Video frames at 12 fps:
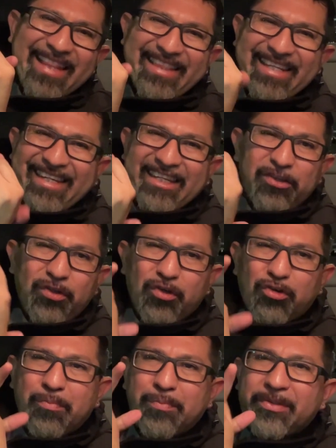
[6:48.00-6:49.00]
Tienen
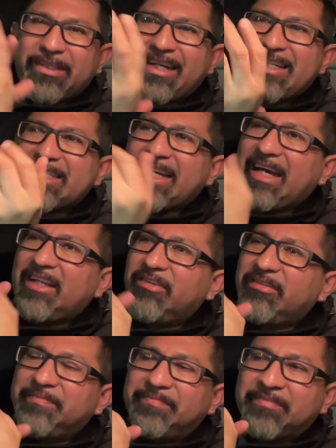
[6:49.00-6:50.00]
todo
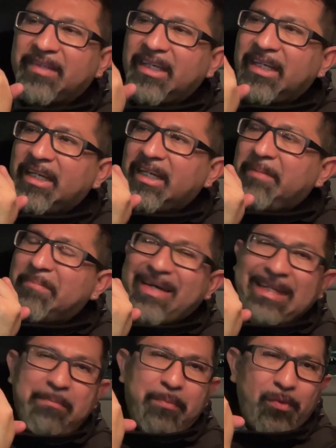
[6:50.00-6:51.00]
computarizado
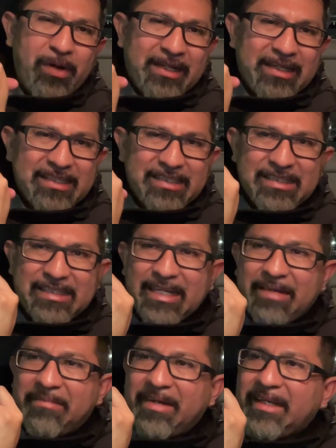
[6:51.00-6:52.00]
manipulan el
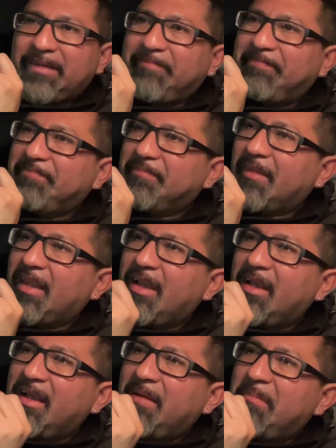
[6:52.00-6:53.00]
sistema.
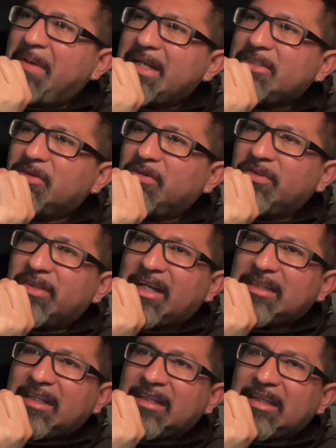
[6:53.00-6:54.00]
Para eso
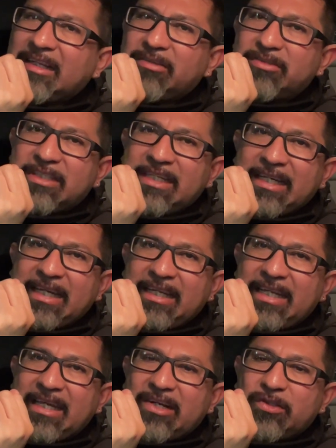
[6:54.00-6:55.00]
contratan tantos
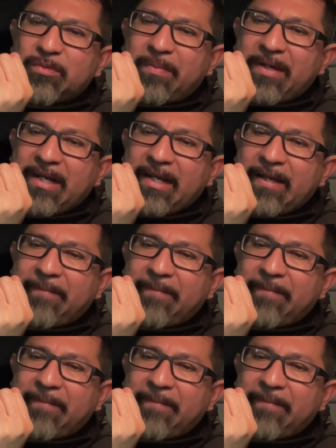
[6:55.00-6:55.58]
ingenieros para,